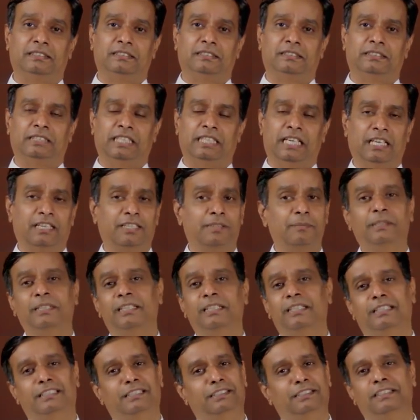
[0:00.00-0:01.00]
யாருமே
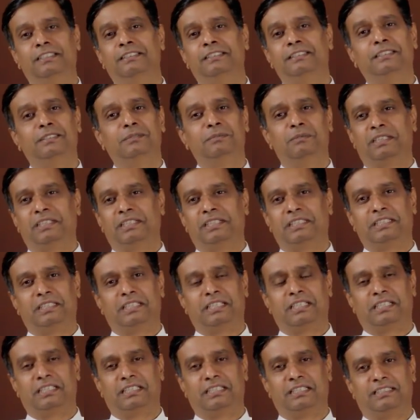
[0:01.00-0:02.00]
என்னை ஏற்றுக்க
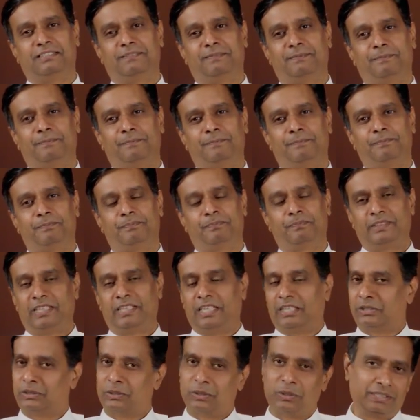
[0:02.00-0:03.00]
மாட்டேங்கிறாங்க
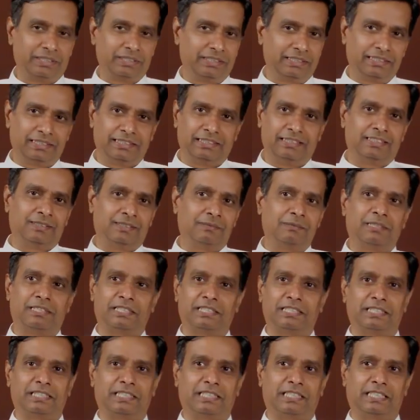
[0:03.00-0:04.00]
நான் சொல்கிறத கேட்க
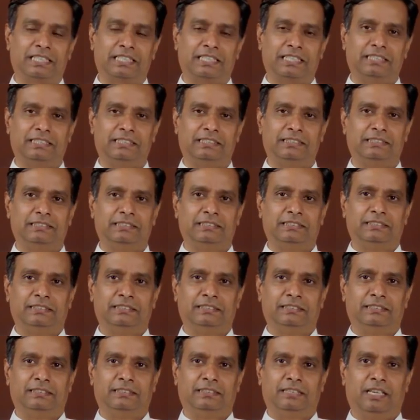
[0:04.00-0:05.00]
மாட்டேங்கிறாங்க
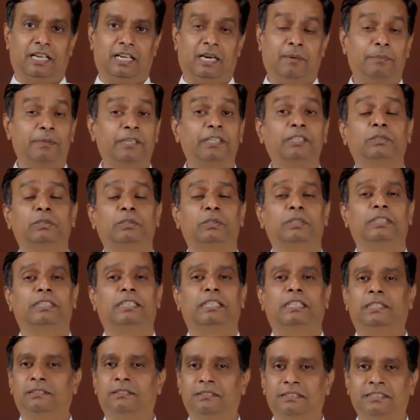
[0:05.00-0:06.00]
அப்படின்னு சொல்லி
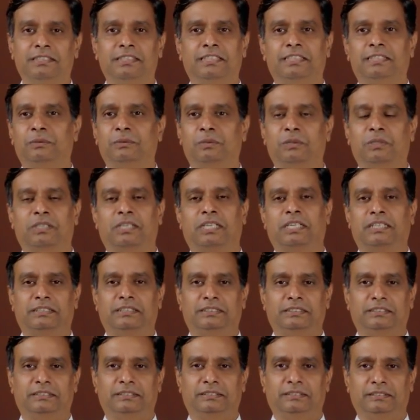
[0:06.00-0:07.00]
கேட்டோன்னு சரி உட்காரு
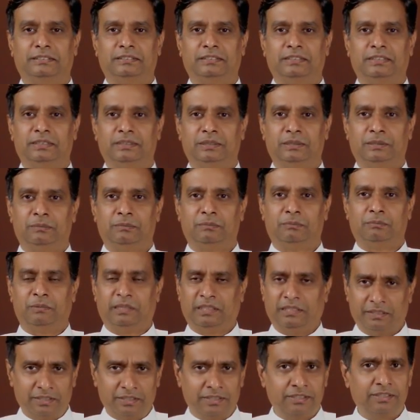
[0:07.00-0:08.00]

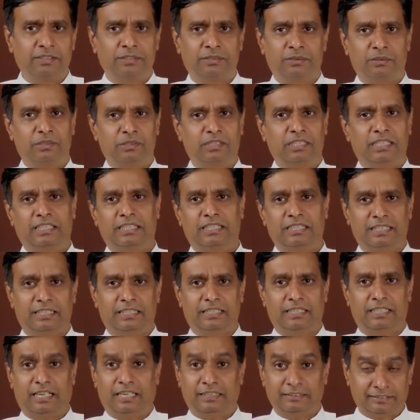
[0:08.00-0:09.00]
மகரிஷி சொன்னாங்க
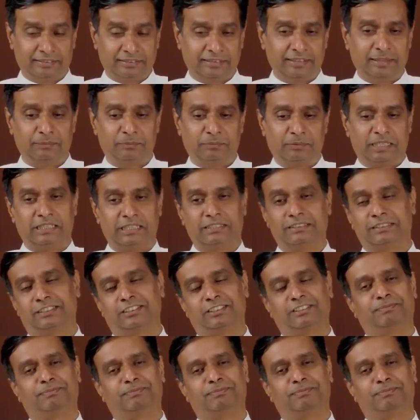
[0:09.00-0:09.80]
அக்செப்டன்ஸ்